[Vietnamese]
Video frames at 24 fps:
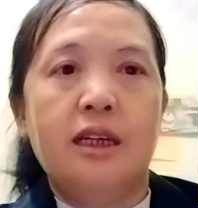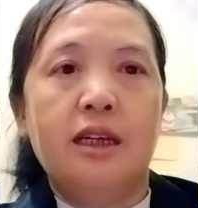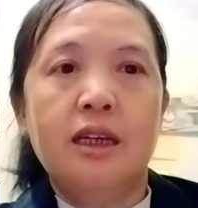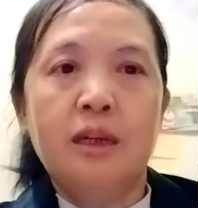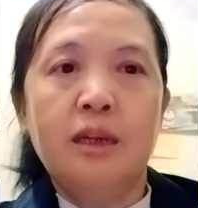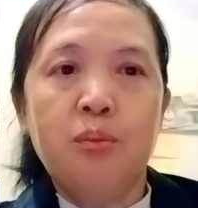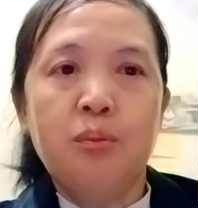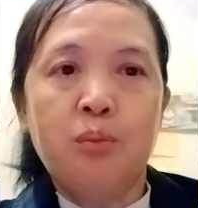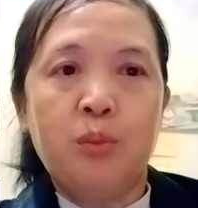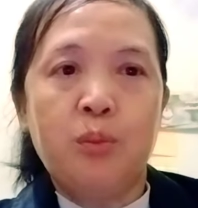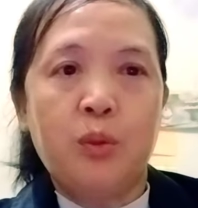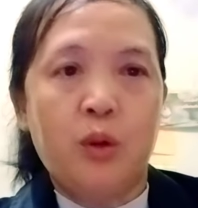
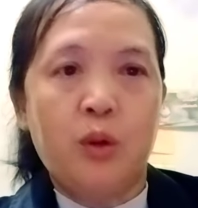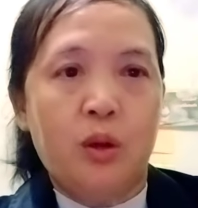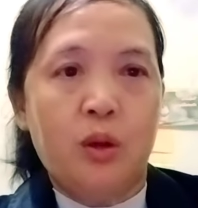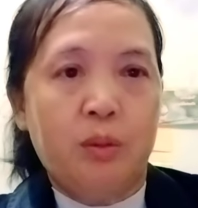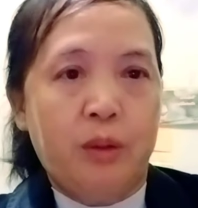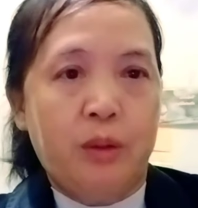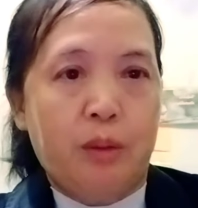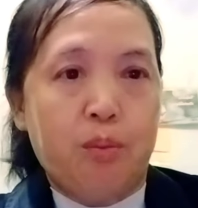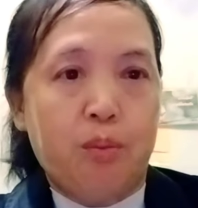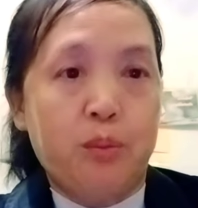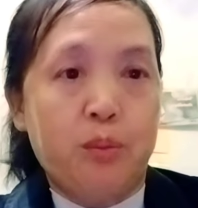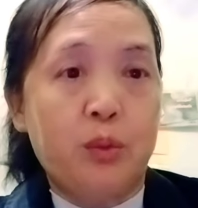ít bùa
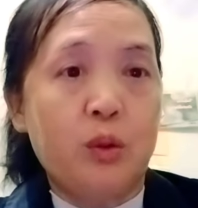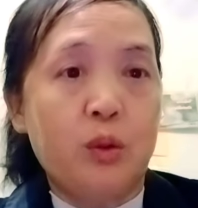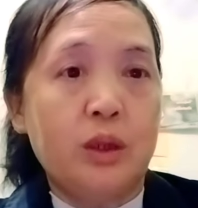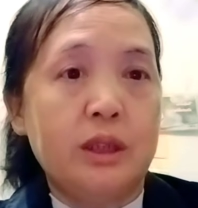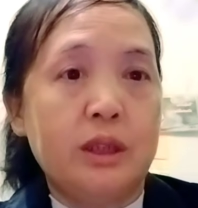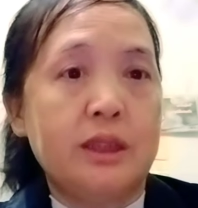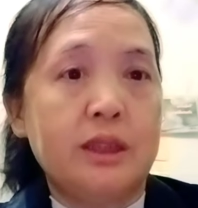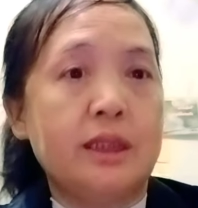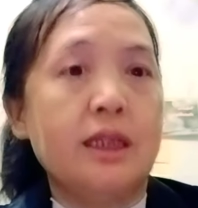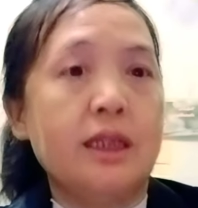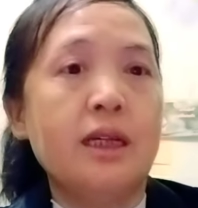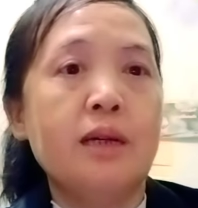phẳng
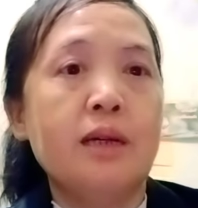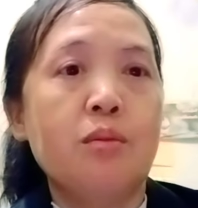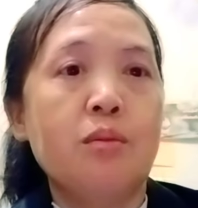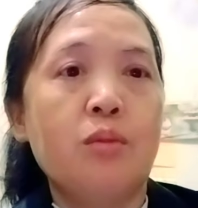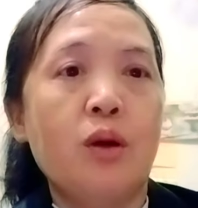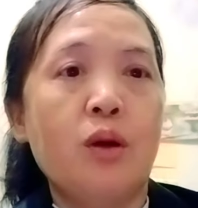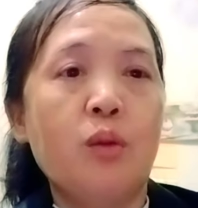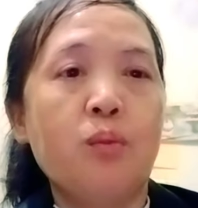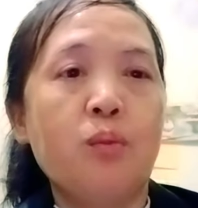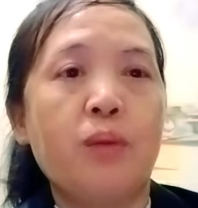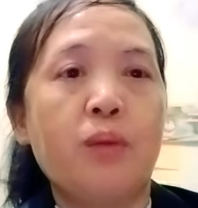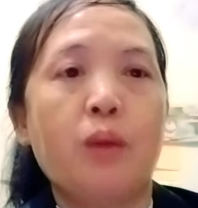bùa chỉ
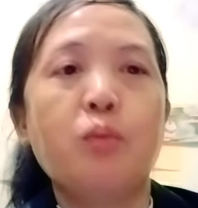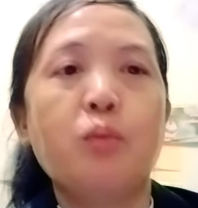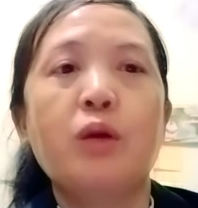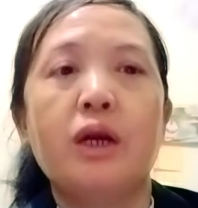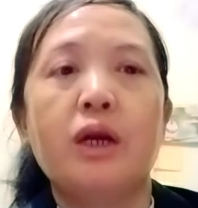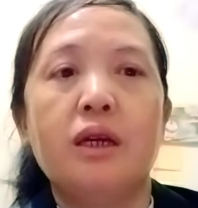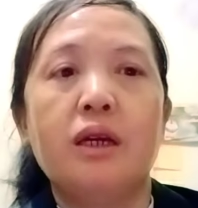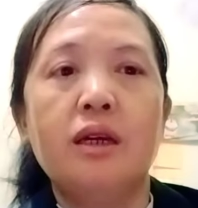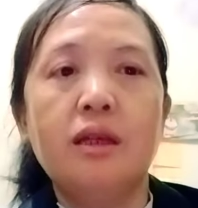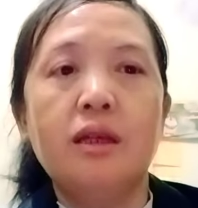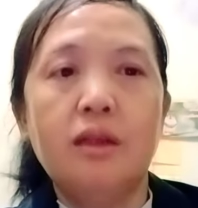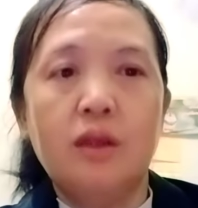năng mong bỏ
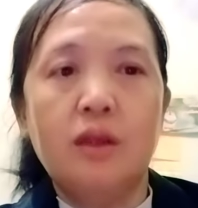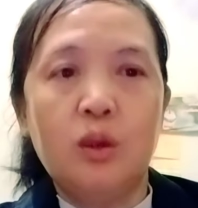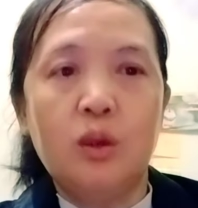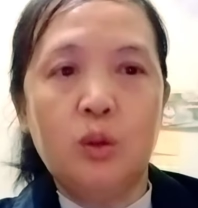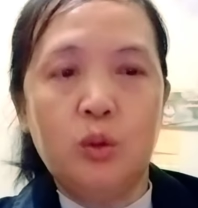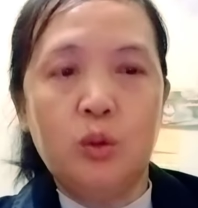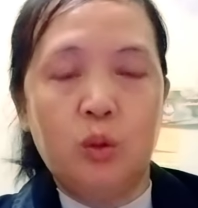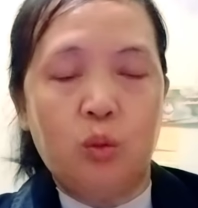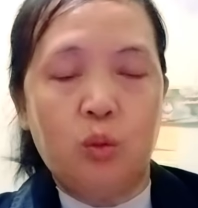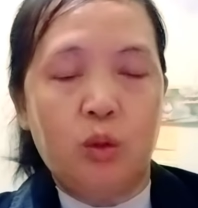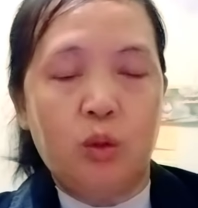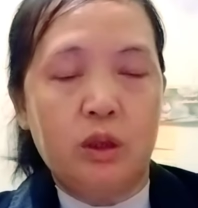mua ít
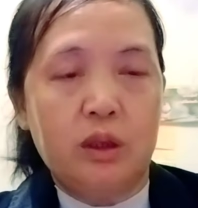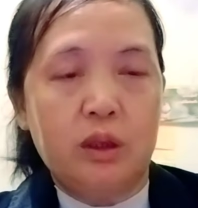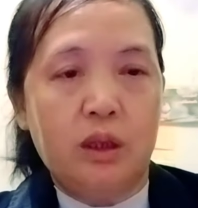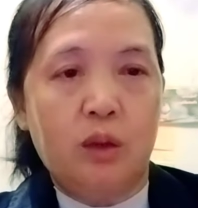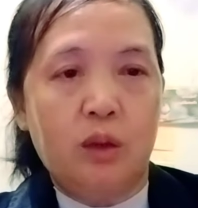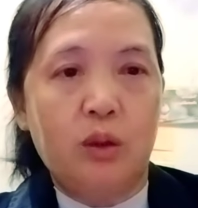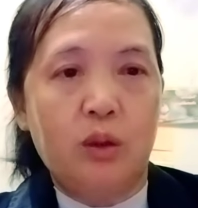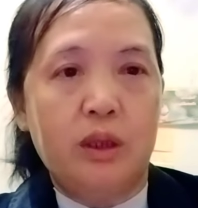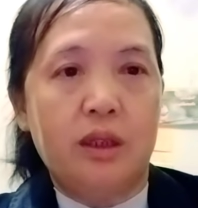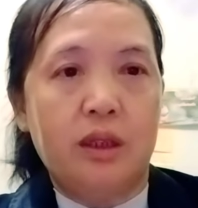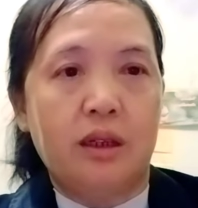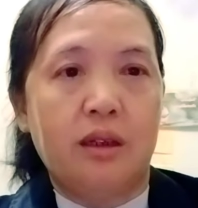từ ô
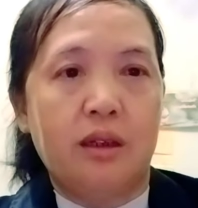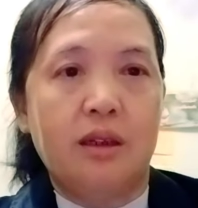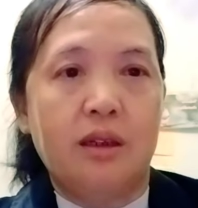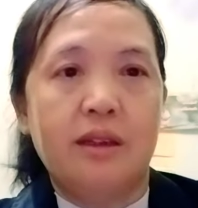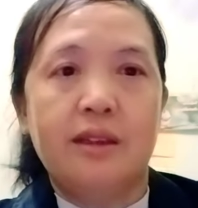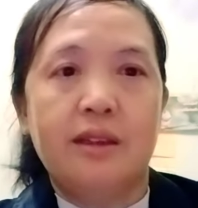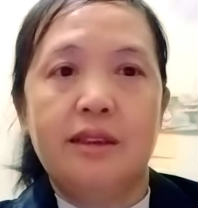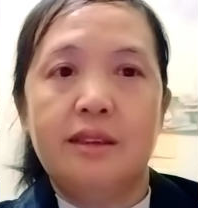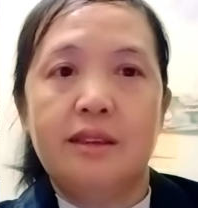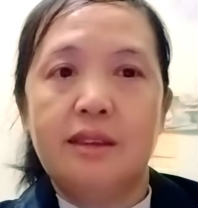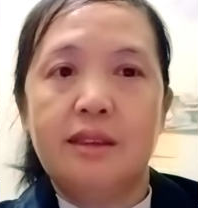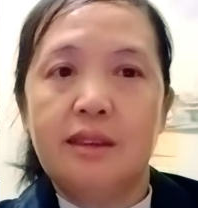tao lên đợi
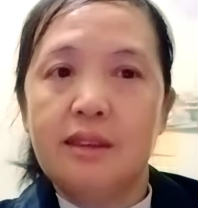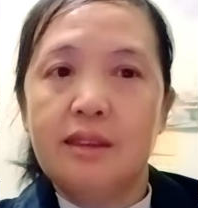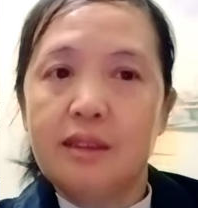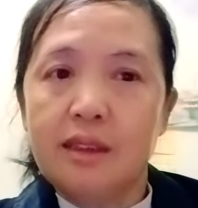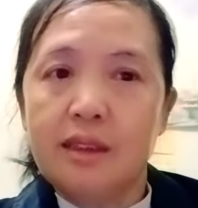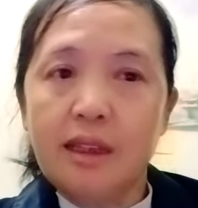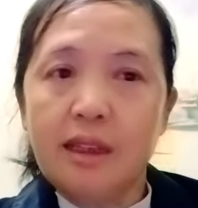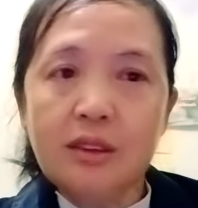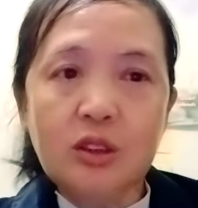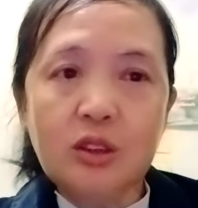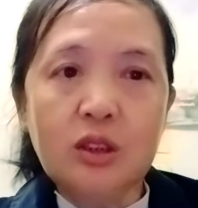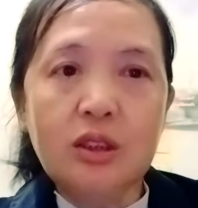
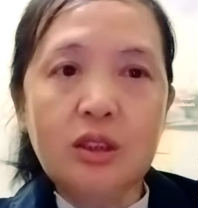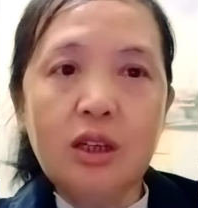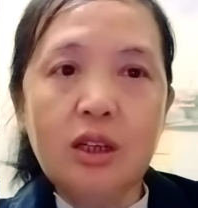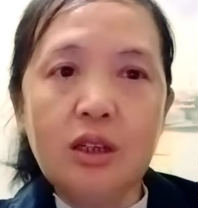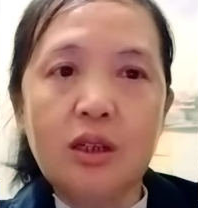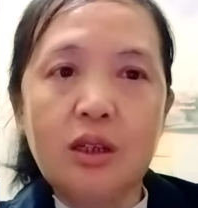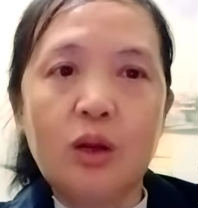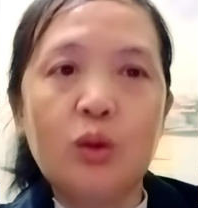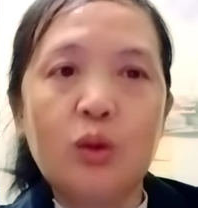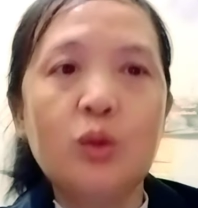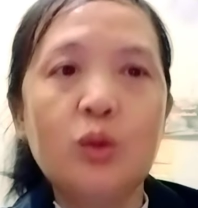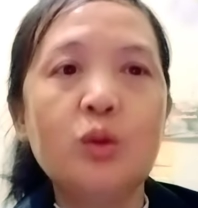ta chỉ nhau
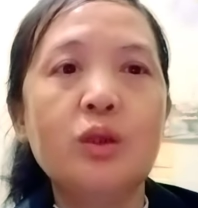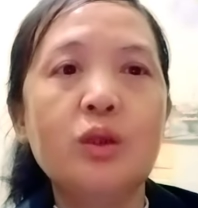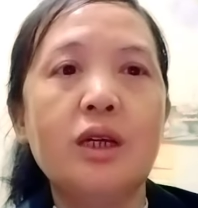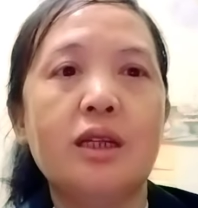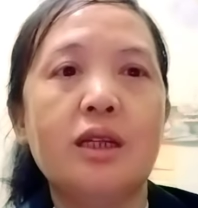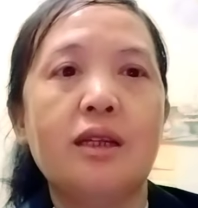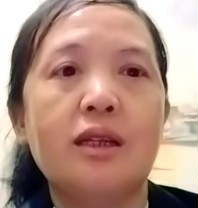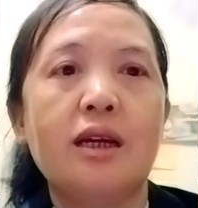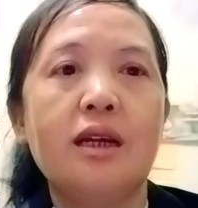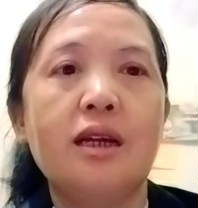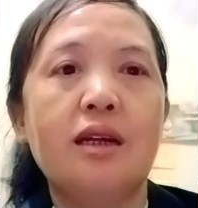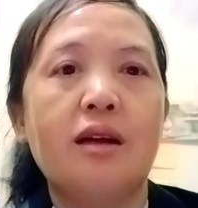đó luôn
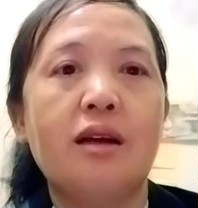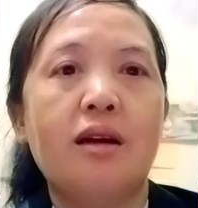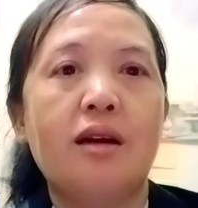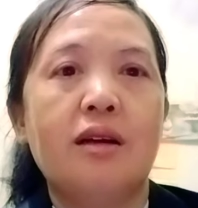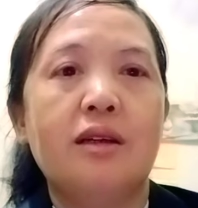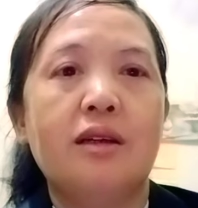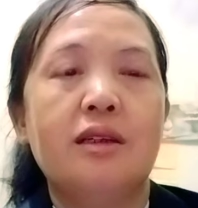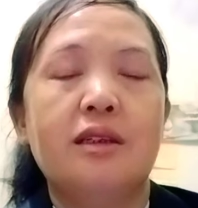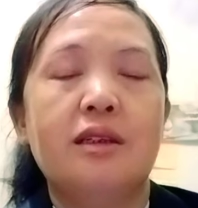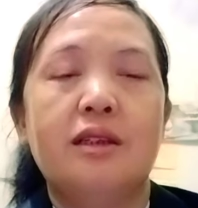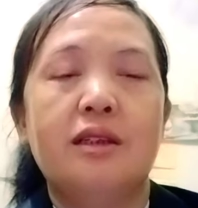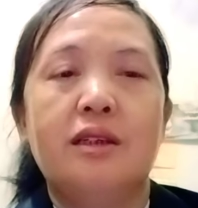điện tới nó
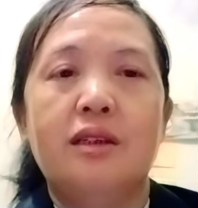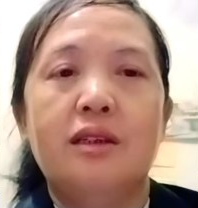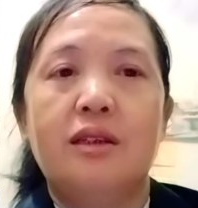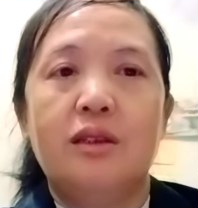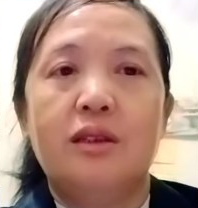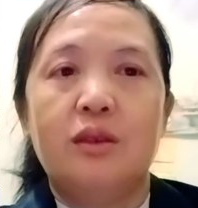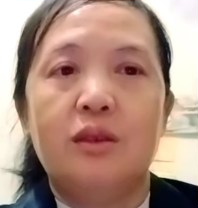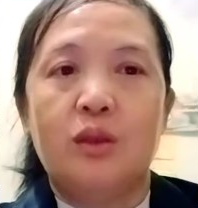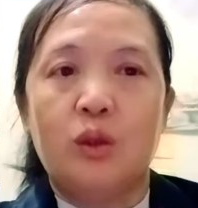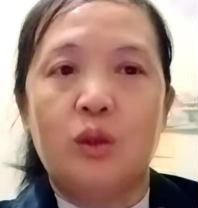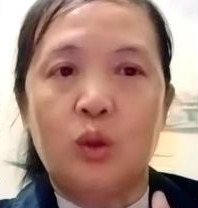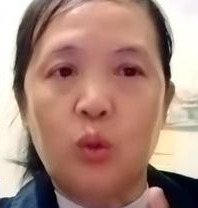
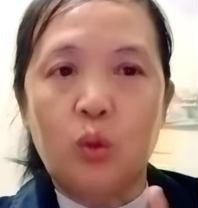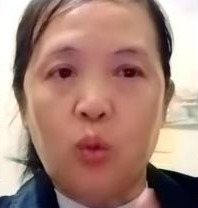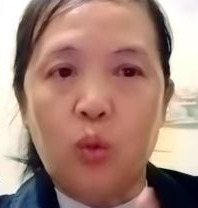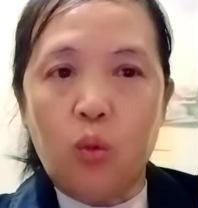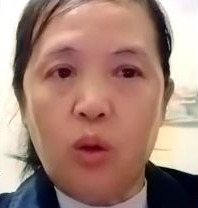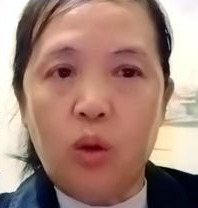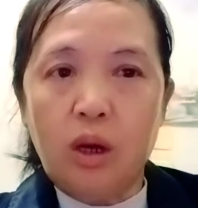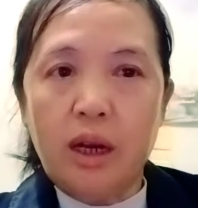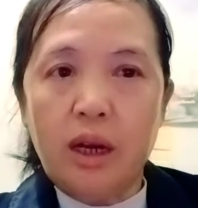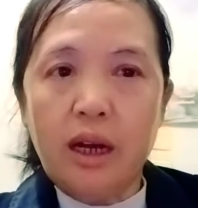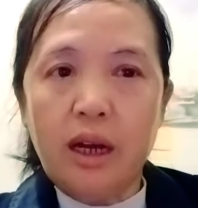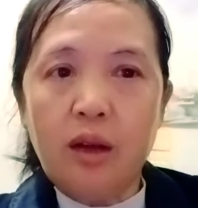
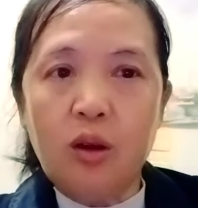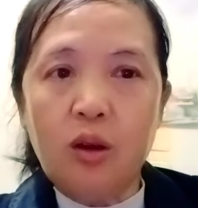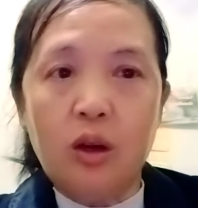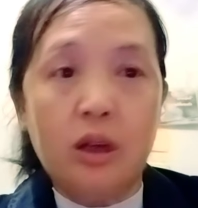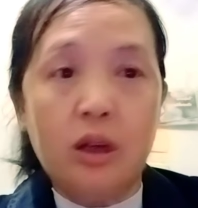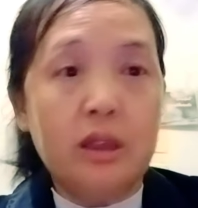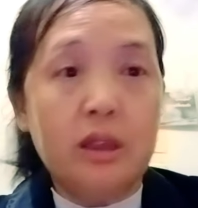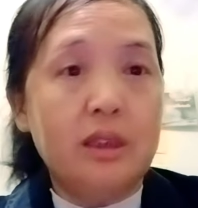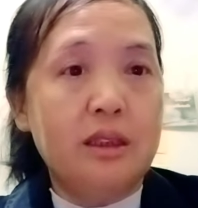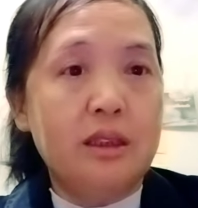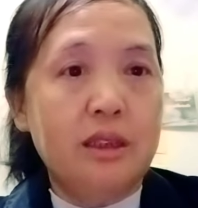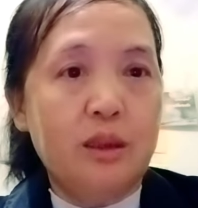tụ ô lắc
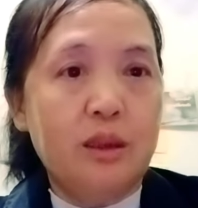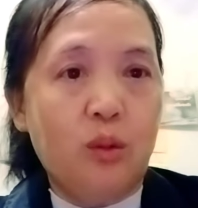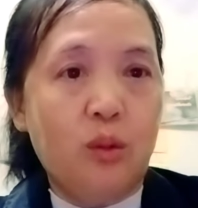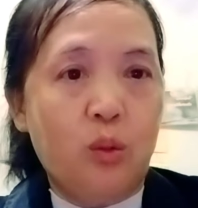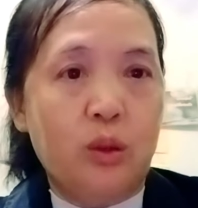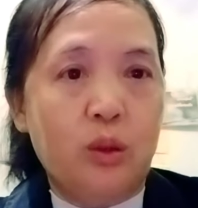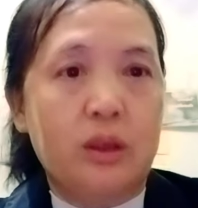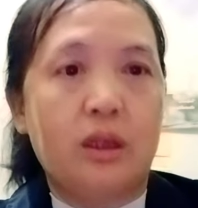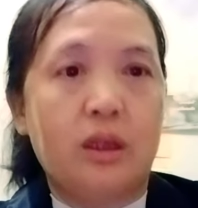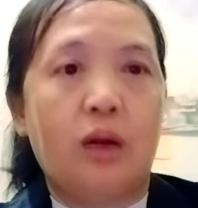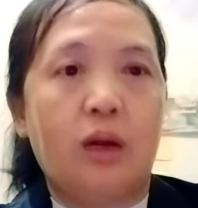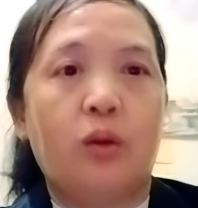con dân
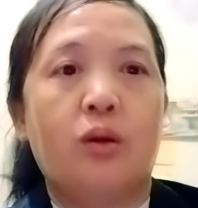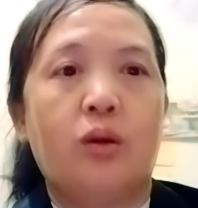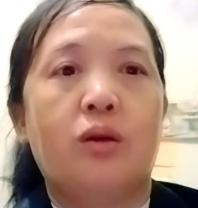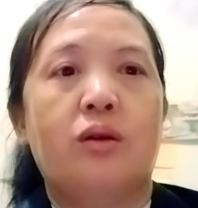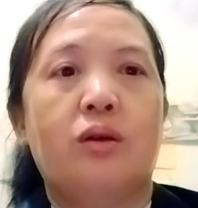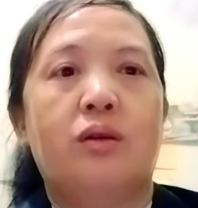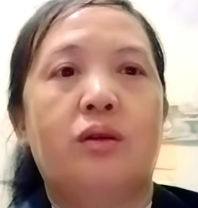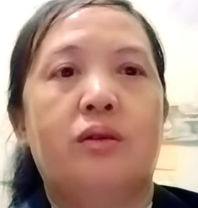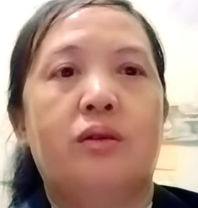ô tao